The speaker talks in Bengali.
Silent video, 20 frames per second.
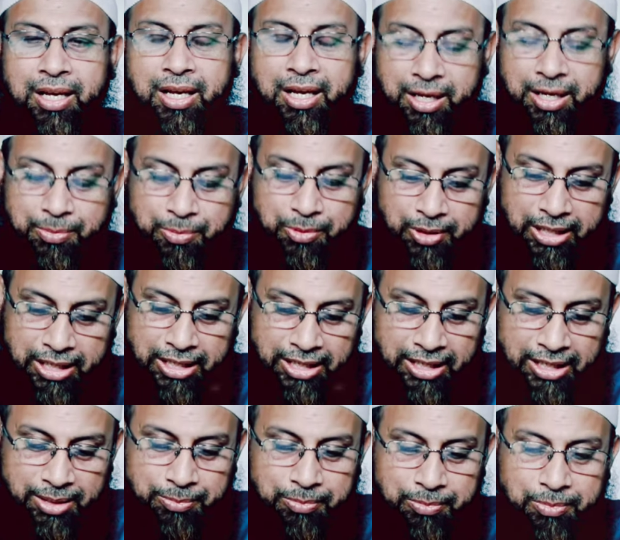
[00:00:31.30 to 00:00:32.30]
এবং
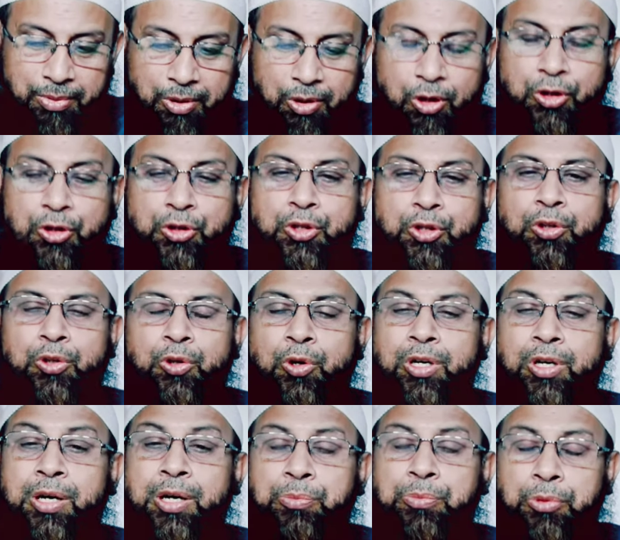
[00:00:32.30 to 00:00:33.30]
এলেম অর্জন
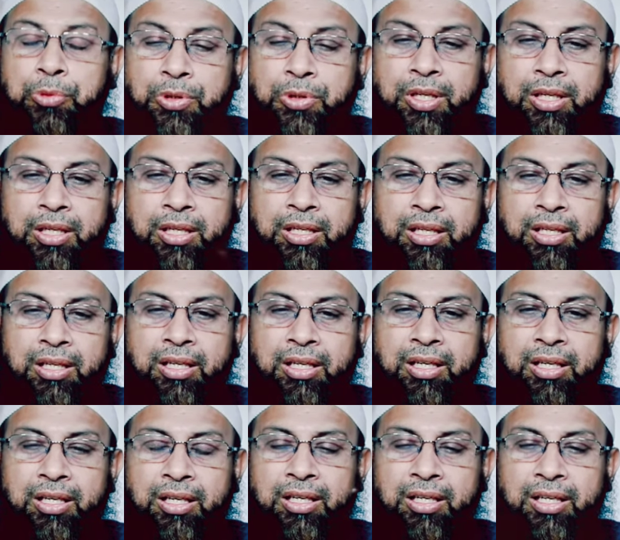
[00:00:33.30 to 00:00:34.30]
করার প্রতি
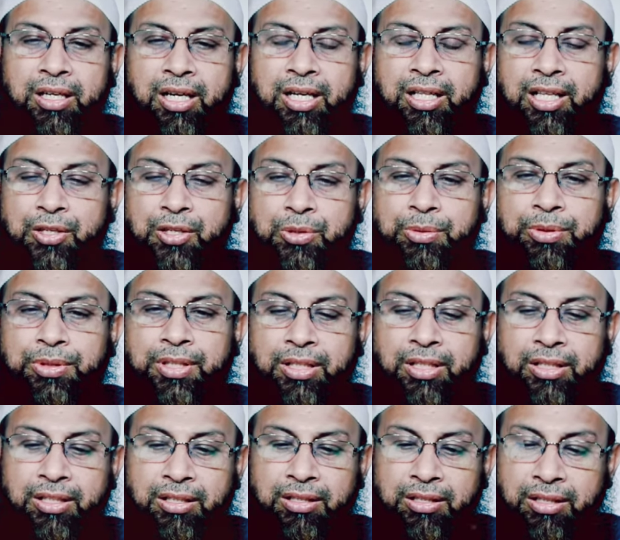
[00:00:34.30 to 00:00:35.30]
আল্লাহ
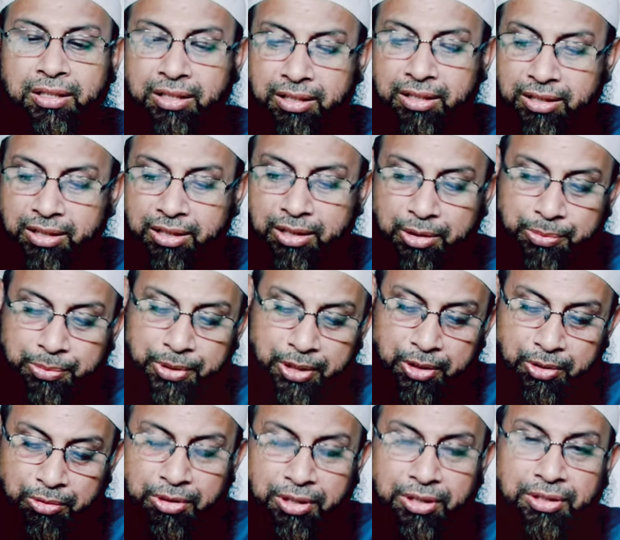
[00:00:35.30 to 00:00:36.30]
সুমতাল্লাহ তার
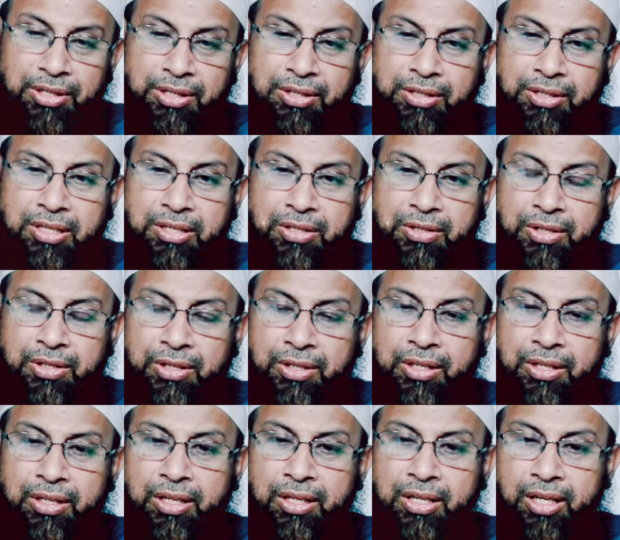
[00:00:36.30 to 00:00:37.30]
নবীকেও নির্দেশ দিয়েছেন
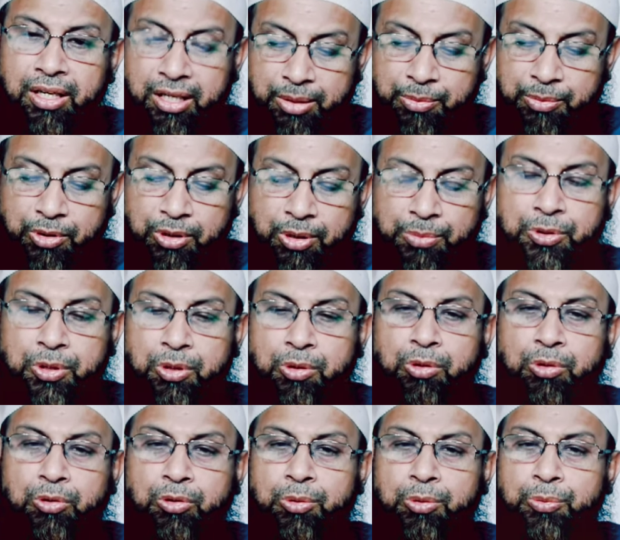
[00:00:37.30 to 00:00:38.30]
এবং সবচেয়ে
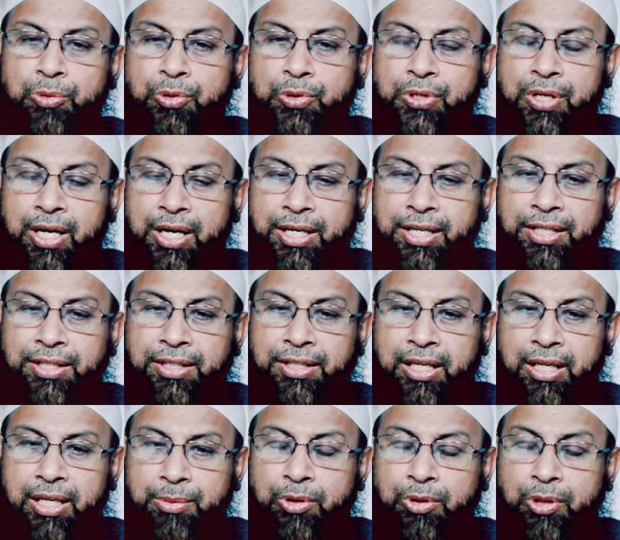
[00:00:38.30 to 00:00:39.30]
গুরুত্বপূর্ণ যে আকিদা
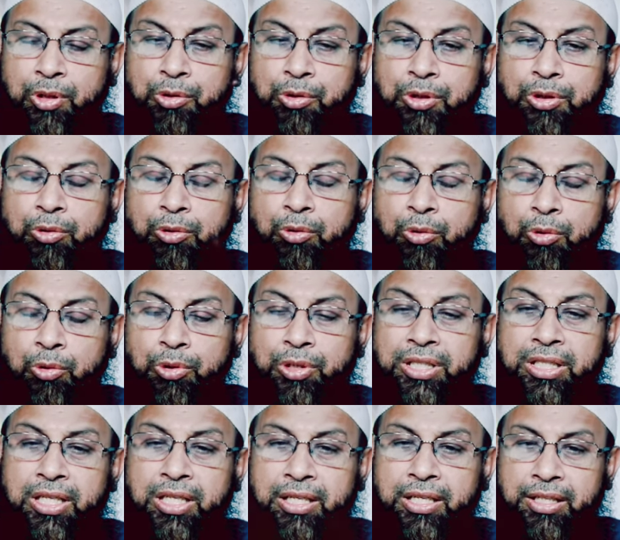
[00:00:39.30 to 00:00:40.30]
এবং তহিদ লোলোহি আর